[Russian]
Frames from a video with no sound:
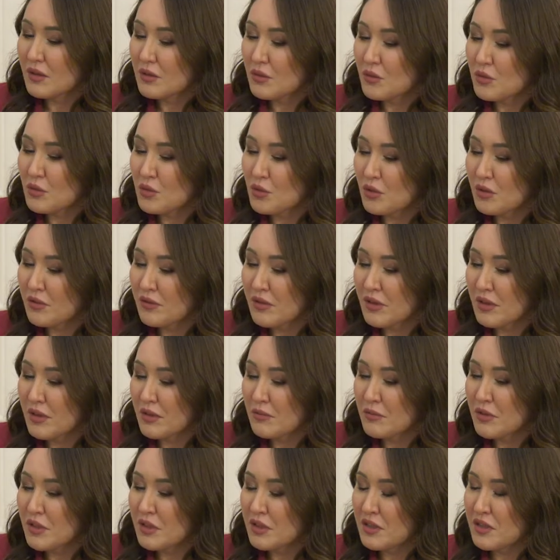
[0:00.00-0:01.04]
Ну здорово.
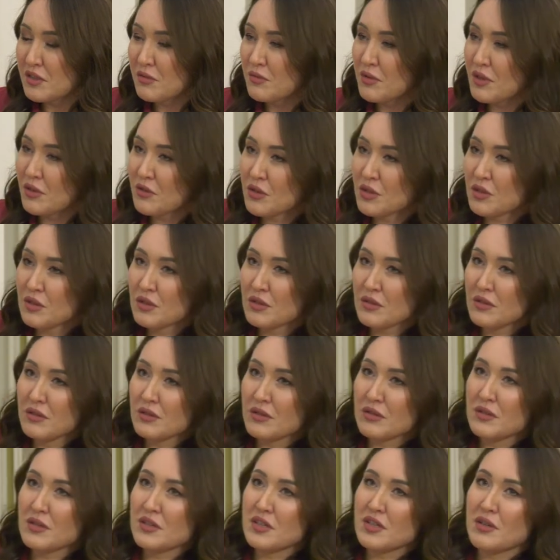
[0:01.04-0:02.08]
Мир Касымбекович,
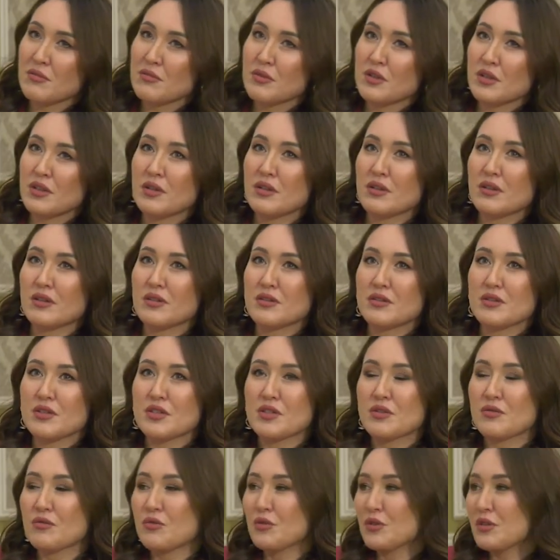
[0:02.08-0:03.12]
э, на самом деле
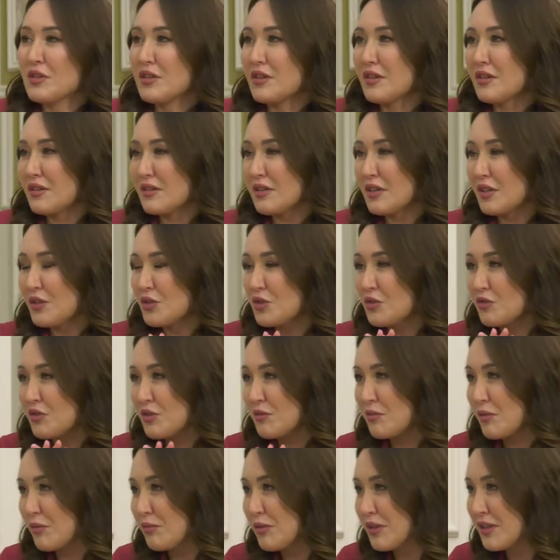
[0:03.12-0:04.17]
сегодня я хочу вас
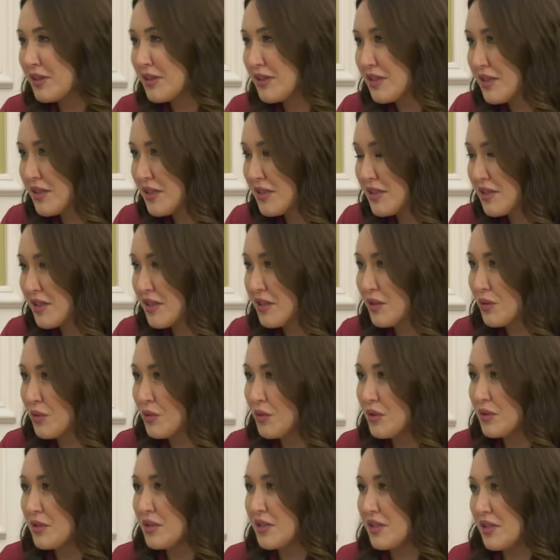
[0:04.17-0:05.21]
поблагодарить за
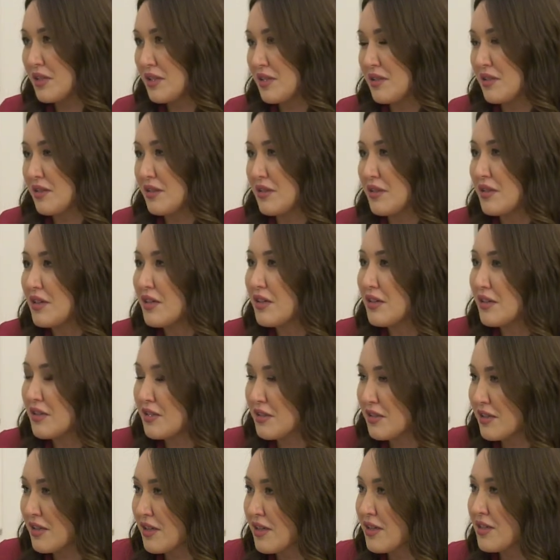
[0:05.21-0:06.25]
такой интересный
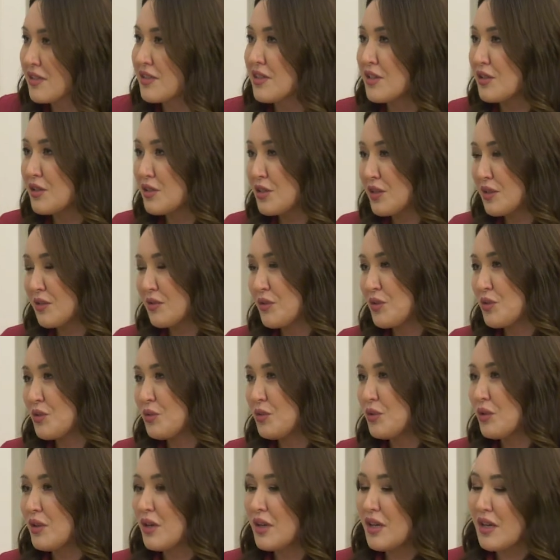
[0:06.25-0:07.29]
рассказ, за
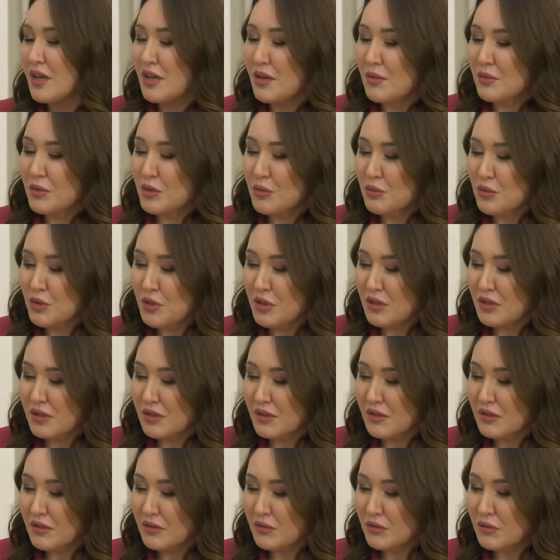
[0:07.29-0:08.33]
интервью, потому
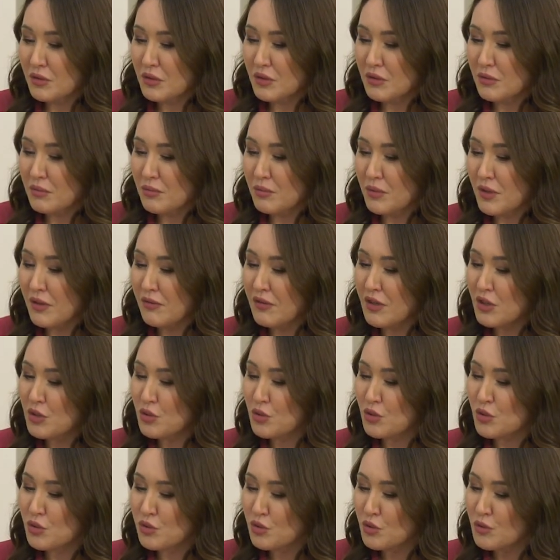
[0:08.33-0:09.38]
что вот про
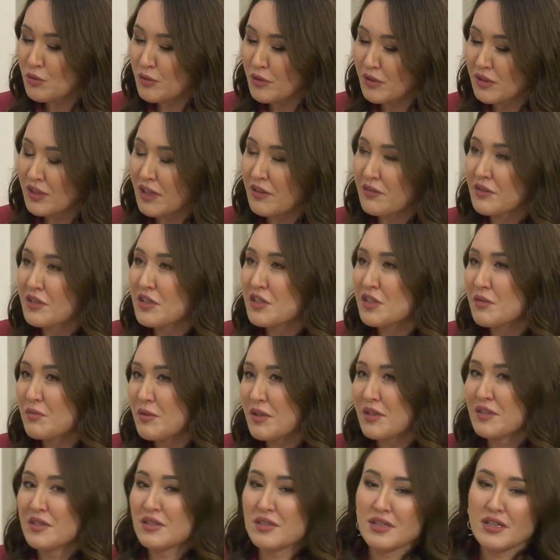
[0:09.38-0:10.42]
вашу службу, главной
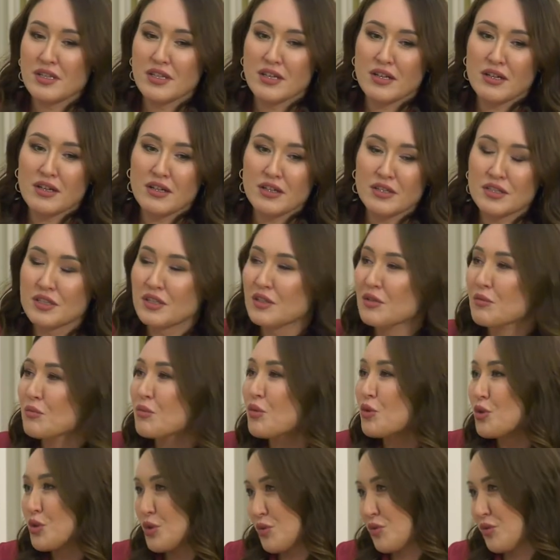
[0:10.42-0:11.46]
инспекции, да, я хотела
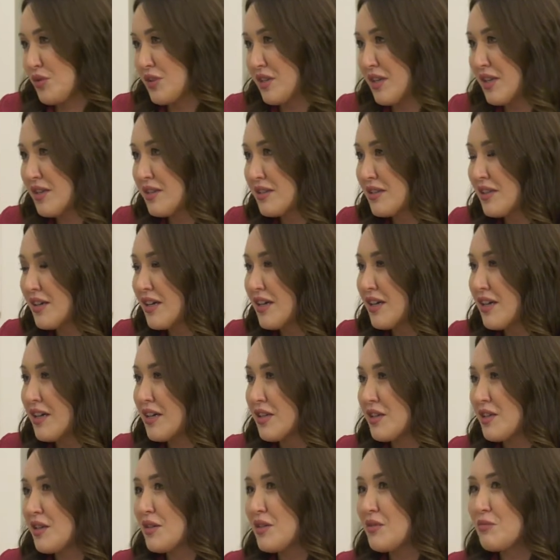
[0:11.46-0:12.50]
больше узнать
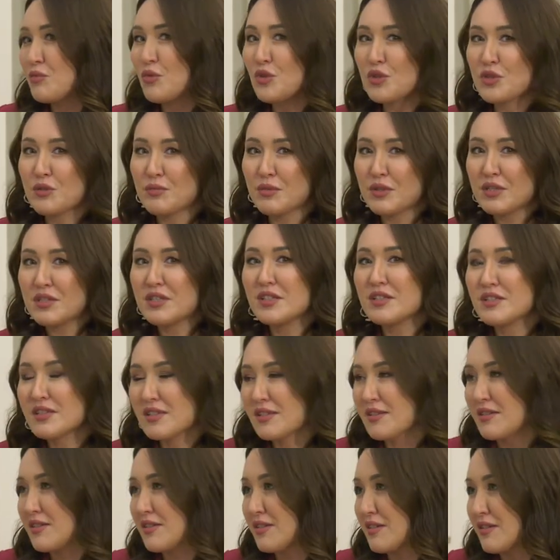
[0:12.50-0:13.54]
и больше
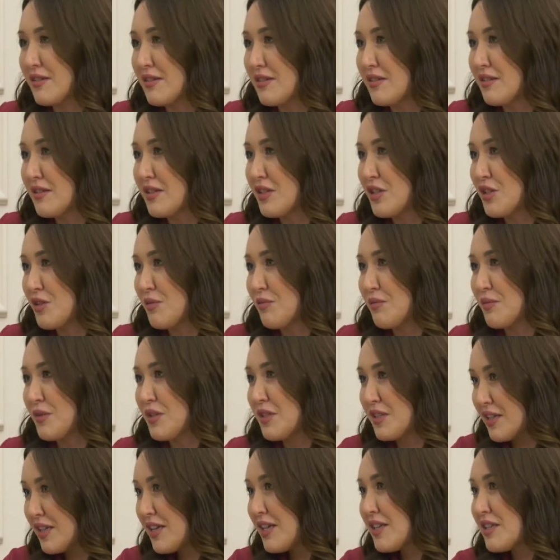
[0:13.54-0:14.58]
поделиться с э, нашим
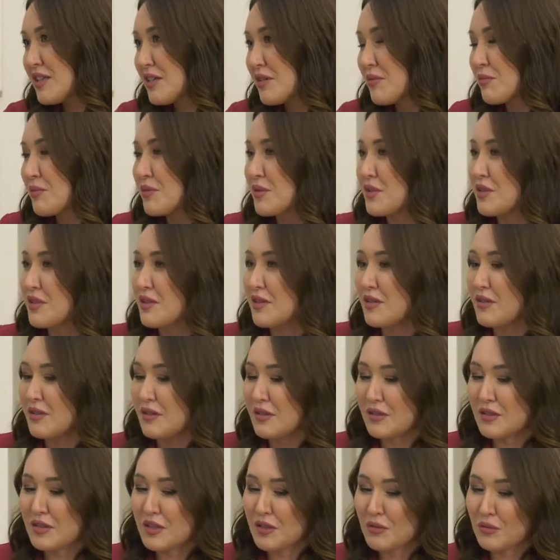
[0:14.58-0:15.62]
населением, с
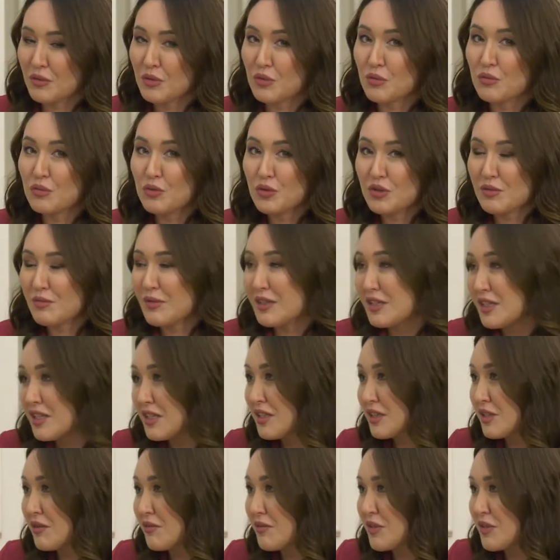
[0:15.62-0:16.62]
э, тем, кто будет смотреть это